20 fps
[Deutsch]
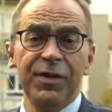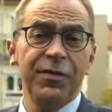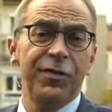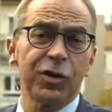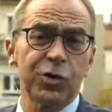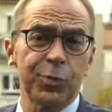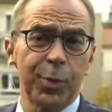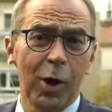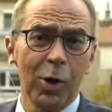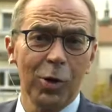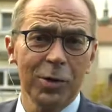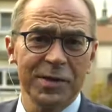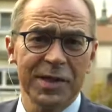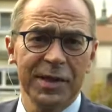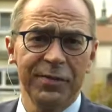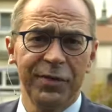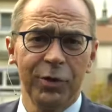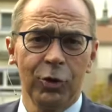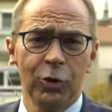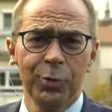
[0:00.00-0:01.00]
Wie versprochen
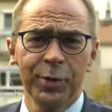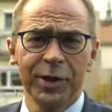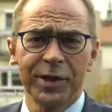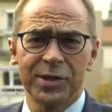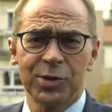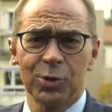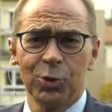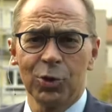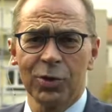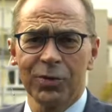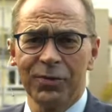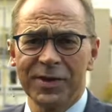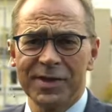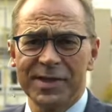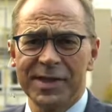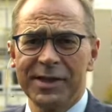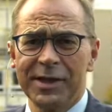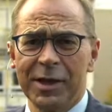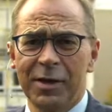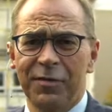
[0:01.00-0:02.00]
sind wir umgezogen. Wir
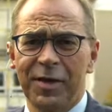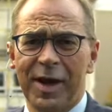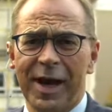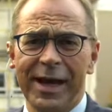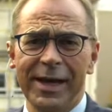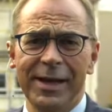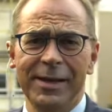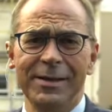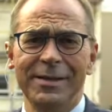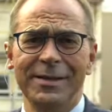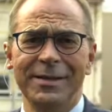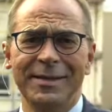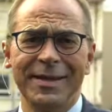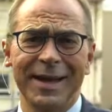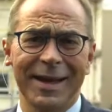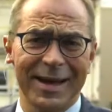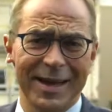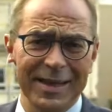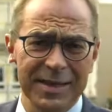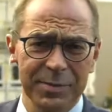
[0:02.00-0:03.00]
sind auf einen
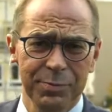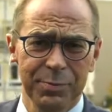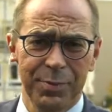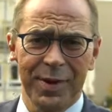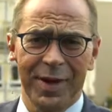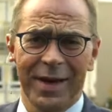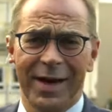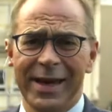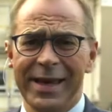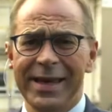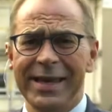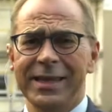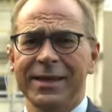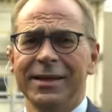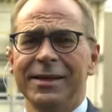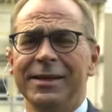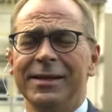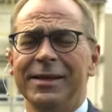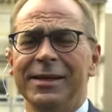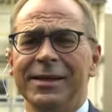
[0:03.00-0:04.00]

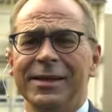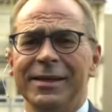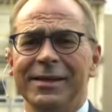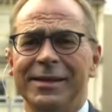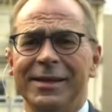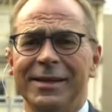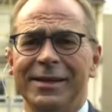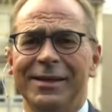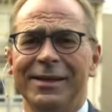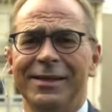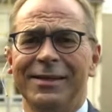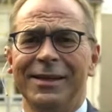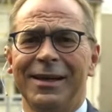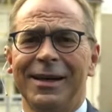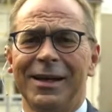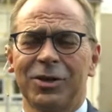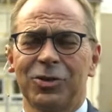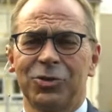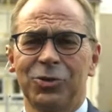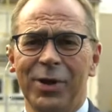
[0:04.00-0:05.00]
Terrassenbereich der
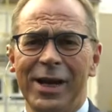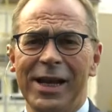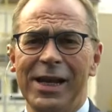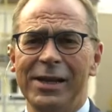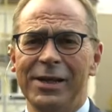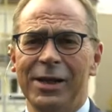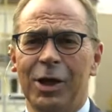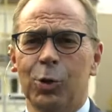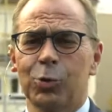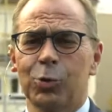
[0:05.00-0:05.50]
aktuellen